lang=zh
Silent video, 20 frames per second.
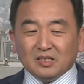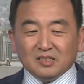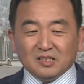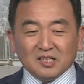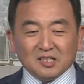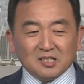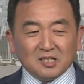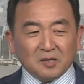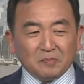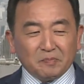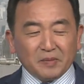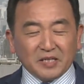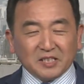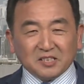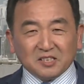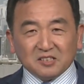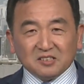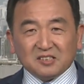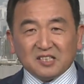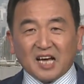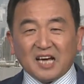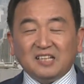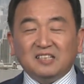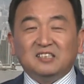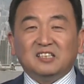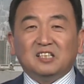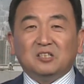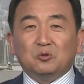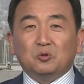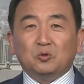任何被制裁
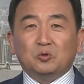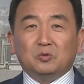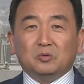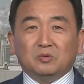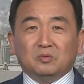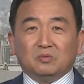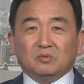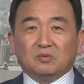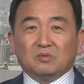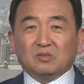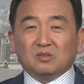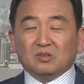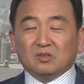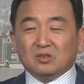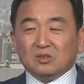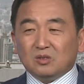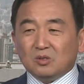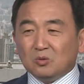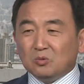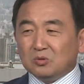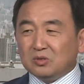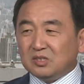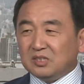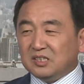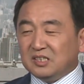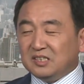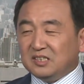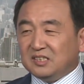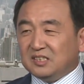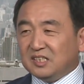地区，都是
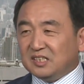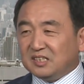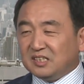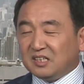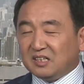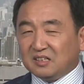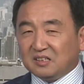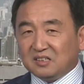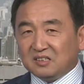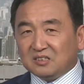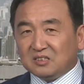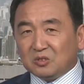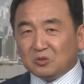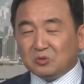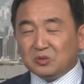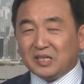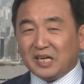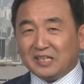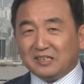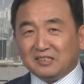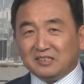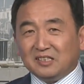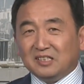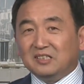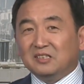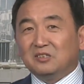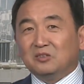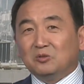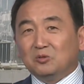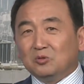一些铤而走险的
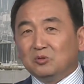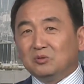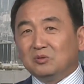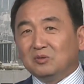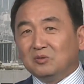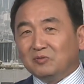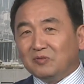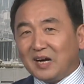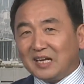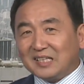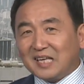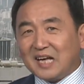人发